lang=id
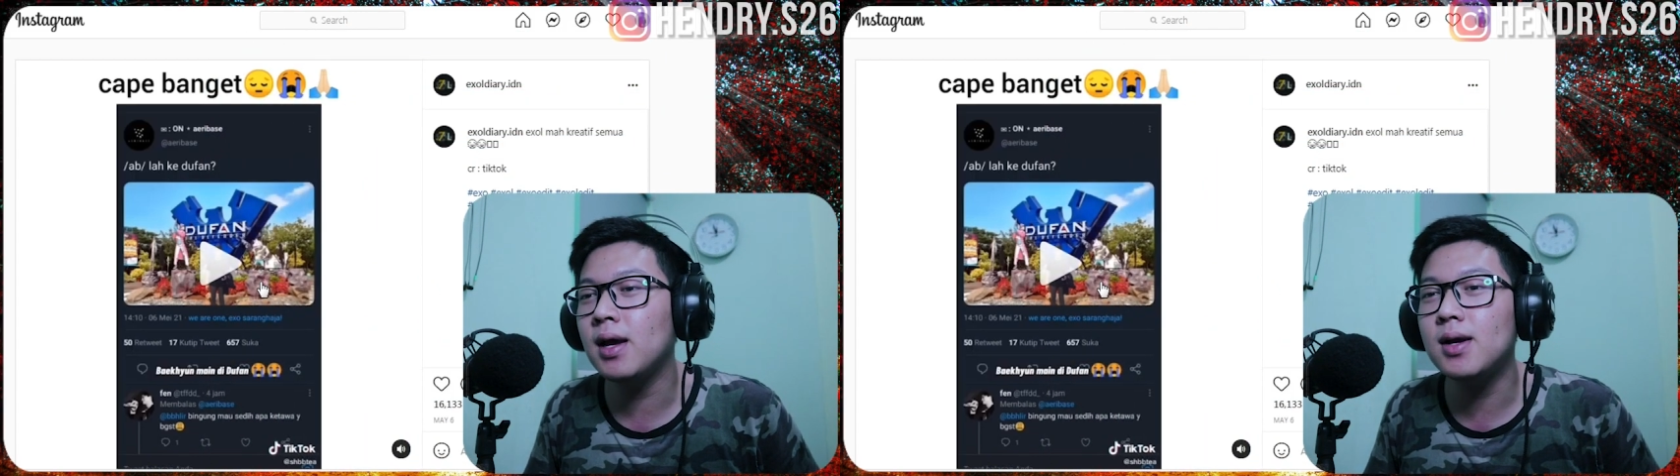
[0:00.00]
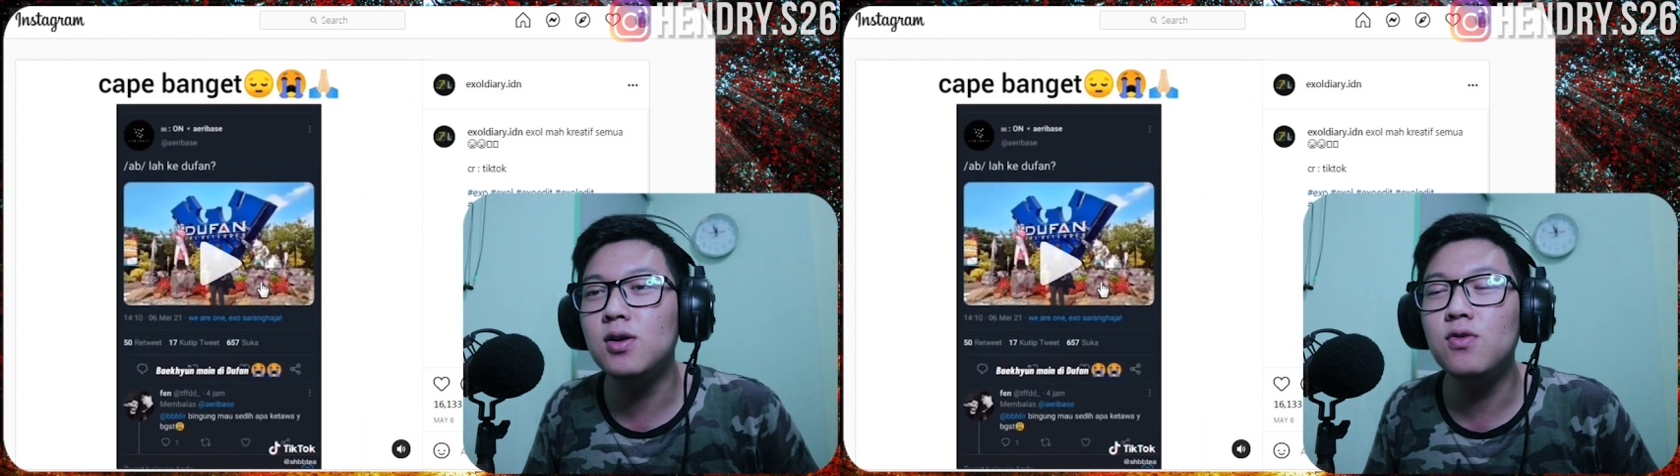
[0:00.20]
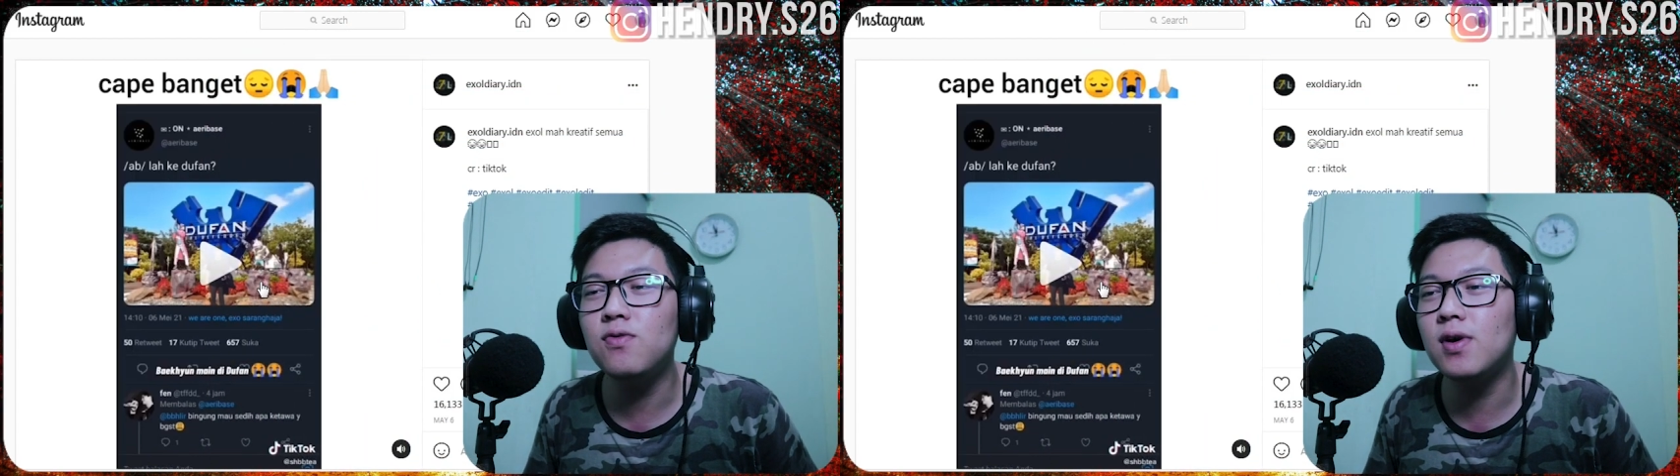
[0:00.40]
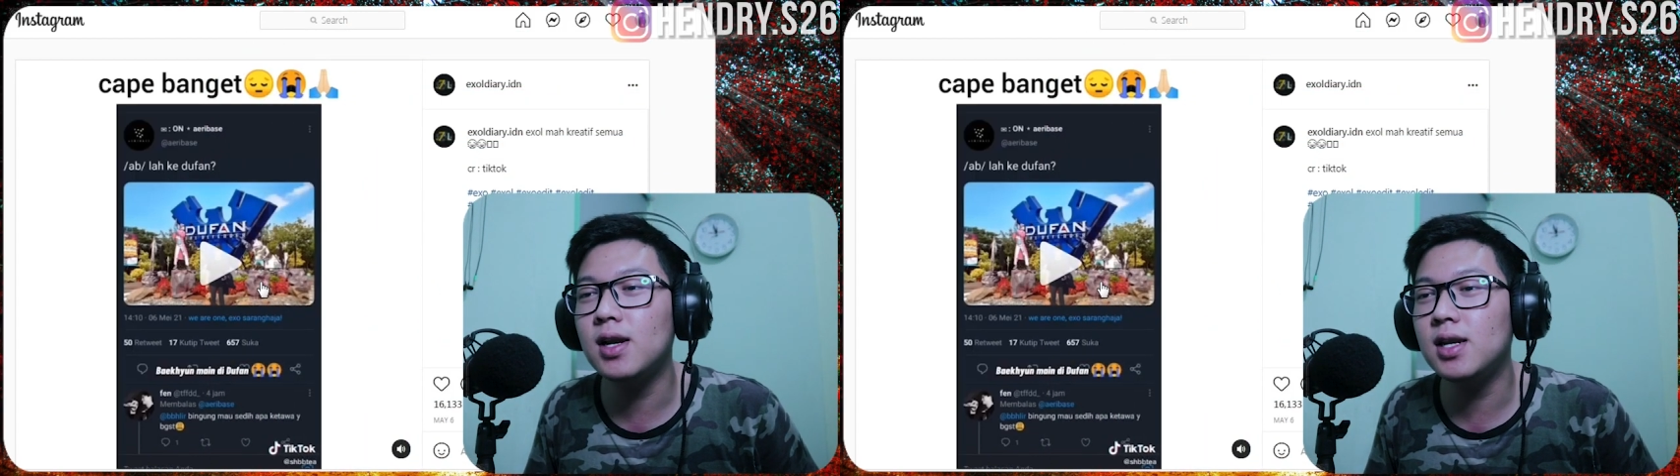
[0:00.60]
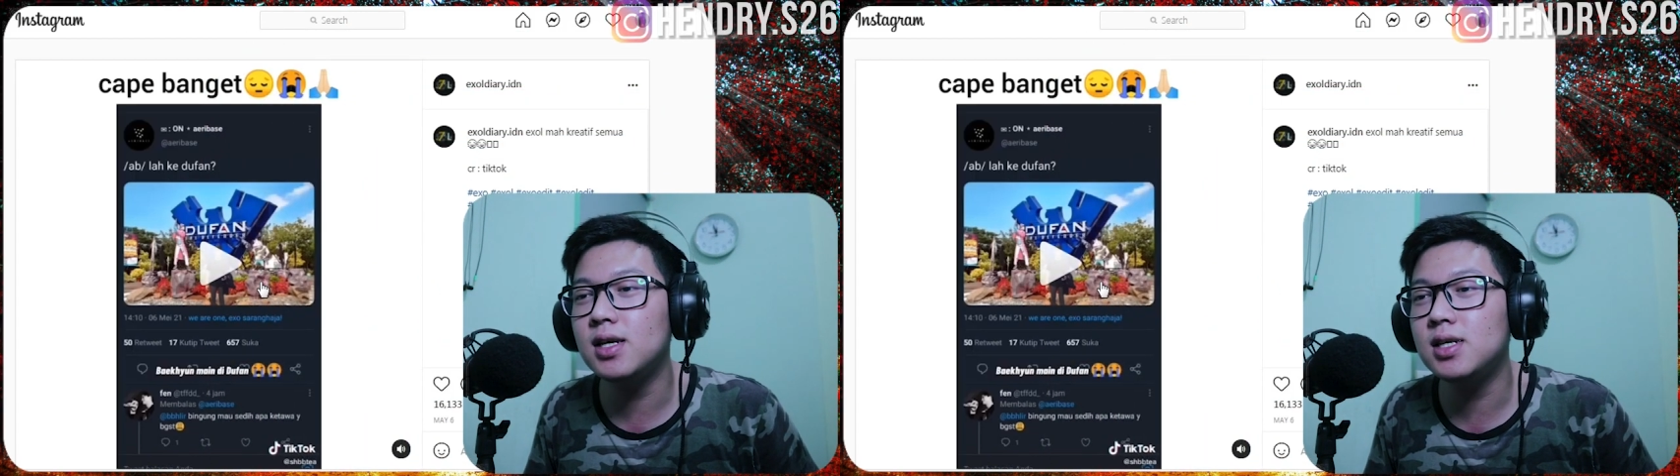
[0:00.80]
ke
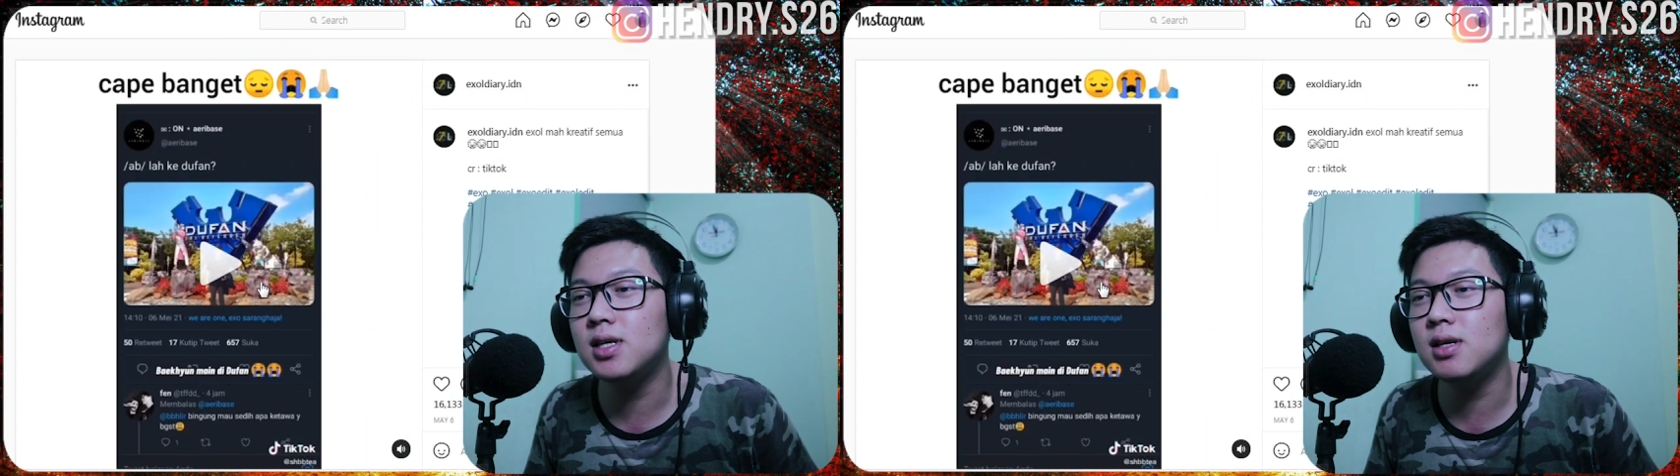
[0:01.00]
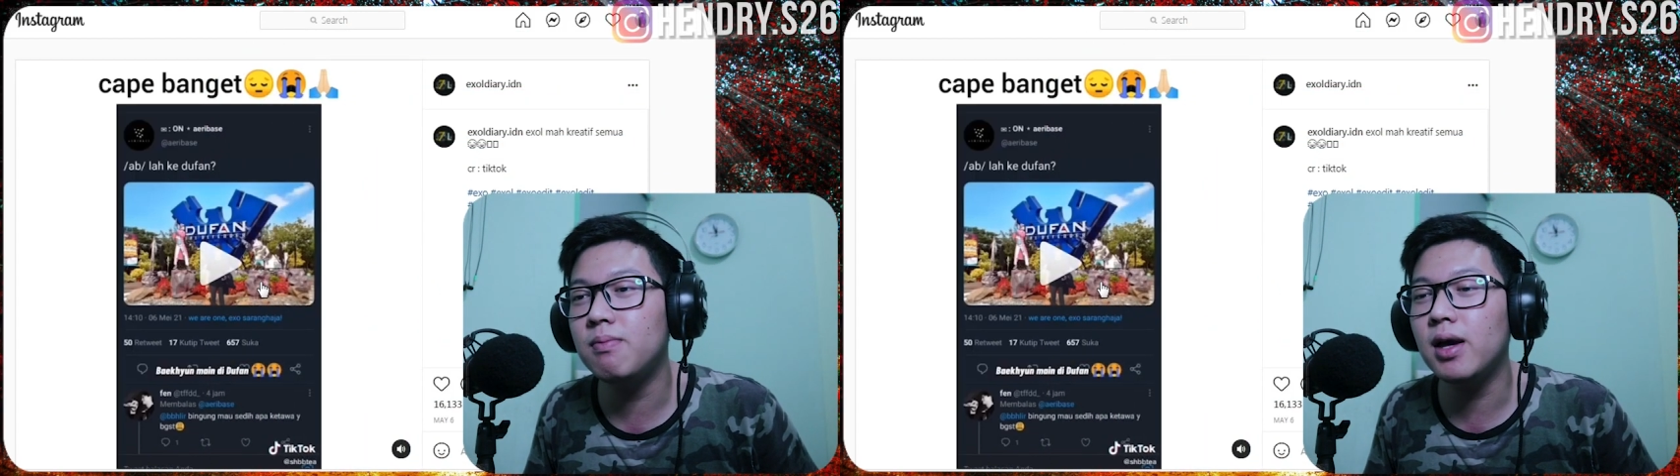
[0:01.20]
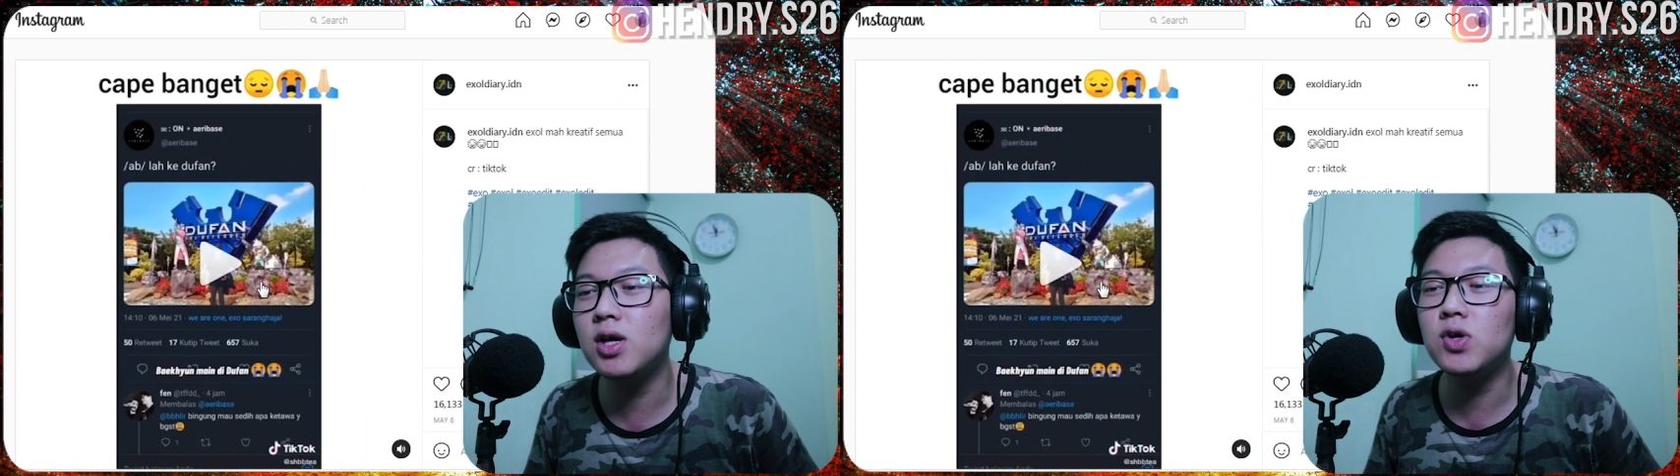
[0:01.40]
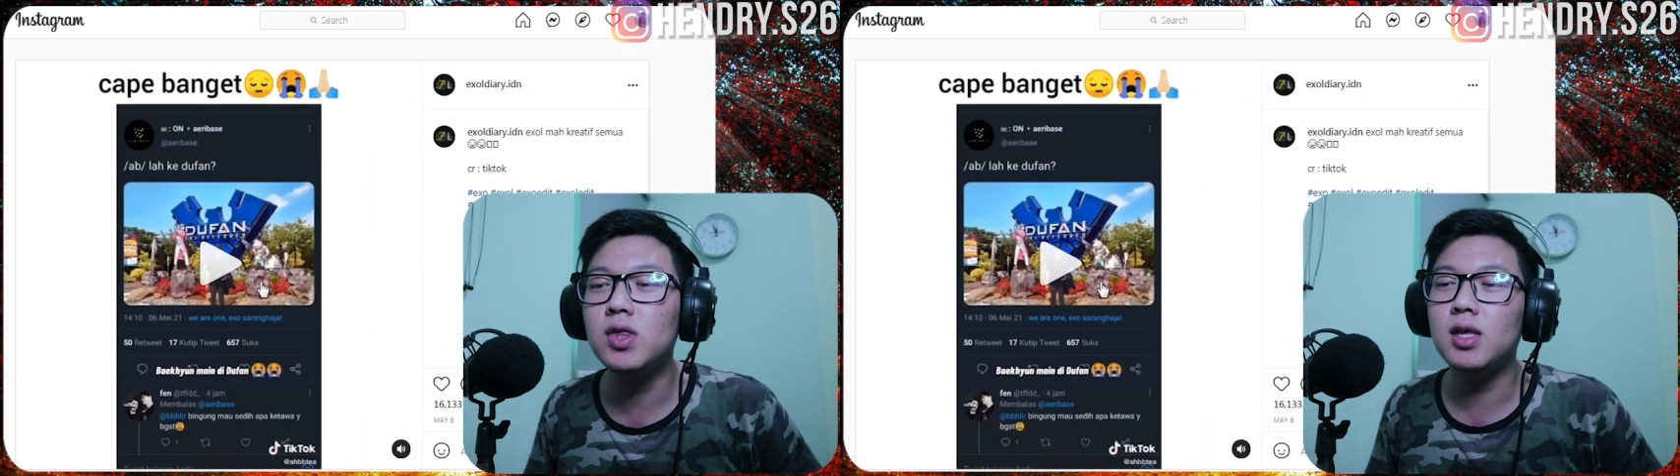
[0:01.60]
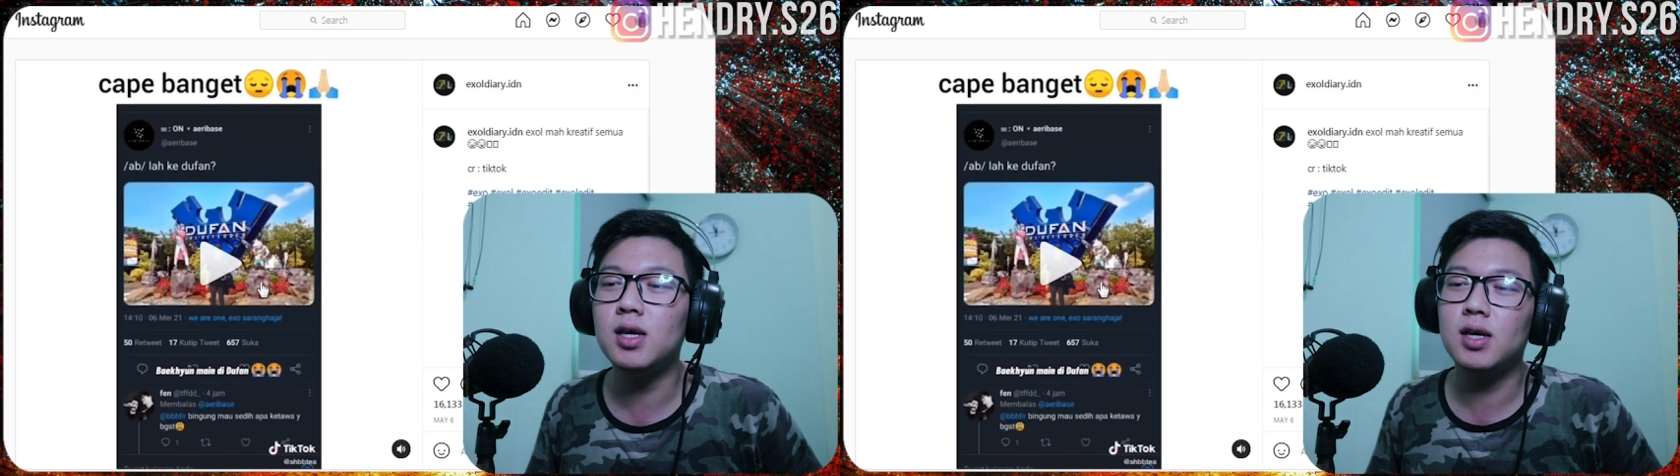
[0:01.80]
Dufan nih si Baekhyun
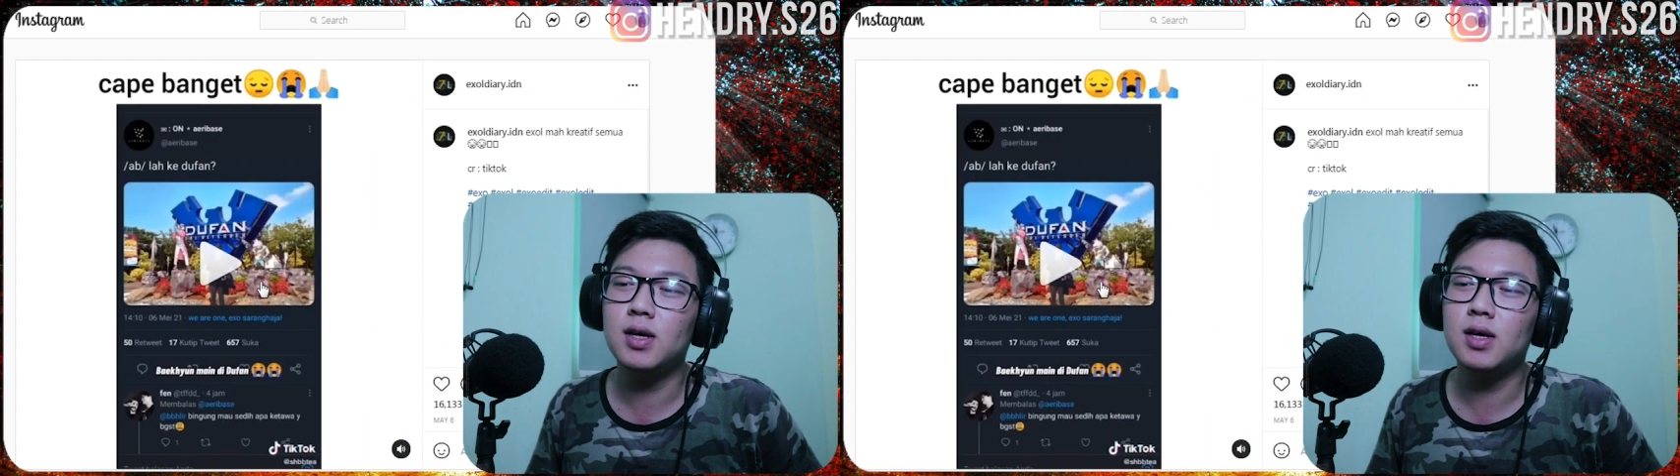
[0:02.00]
nih